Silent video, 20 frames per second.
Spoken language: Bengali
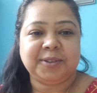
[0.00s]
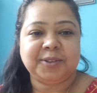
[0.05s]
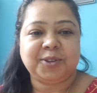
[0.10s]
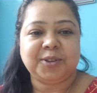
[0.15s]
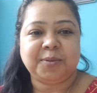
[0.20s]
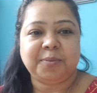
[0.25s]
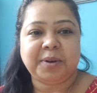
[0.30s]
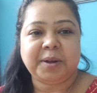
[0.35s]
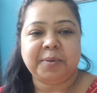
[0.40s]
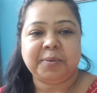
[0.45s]

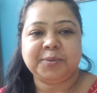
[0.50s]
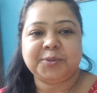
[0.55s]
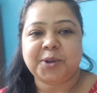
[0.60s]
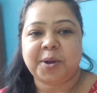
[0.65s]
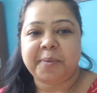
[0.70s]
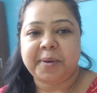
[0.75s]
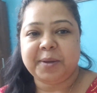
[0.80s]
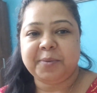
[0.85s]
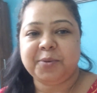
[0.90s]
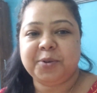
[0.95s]
তোমরা
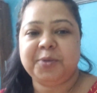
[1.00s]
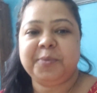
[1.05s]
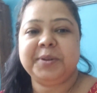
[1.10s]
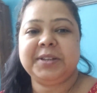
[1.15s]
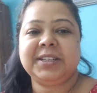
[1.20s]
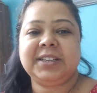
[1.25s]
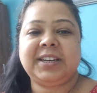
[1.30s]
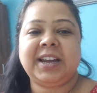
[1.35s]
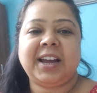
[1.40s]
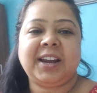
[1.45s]
সবাই বলবে
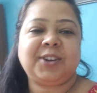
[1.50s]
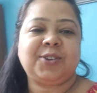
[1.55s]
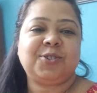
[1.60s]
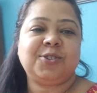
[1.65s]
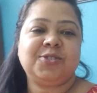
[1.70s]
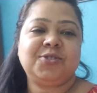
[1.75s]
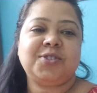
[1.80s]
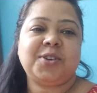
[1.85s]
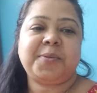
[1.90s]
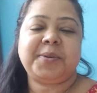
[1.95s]
যে ডায়েট
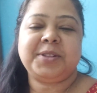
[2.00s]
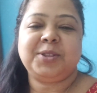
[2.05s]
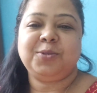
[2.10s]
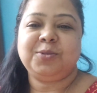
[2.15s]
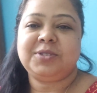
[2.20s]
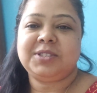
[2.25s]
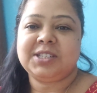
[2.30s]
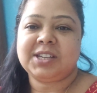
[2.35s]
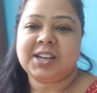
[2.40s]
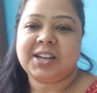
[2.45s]
করছো আবার দুধ
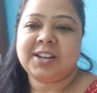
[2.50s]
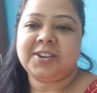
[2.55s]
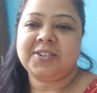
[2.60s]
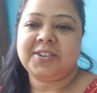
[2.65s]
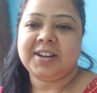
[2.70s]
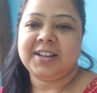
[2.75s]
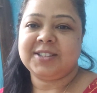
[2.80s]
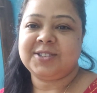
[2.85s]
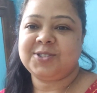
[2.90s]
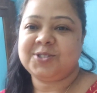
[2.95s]
চা কেন
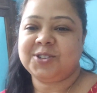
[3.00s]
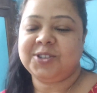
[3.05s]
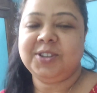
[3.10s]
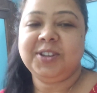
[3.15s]
খাচ্ছ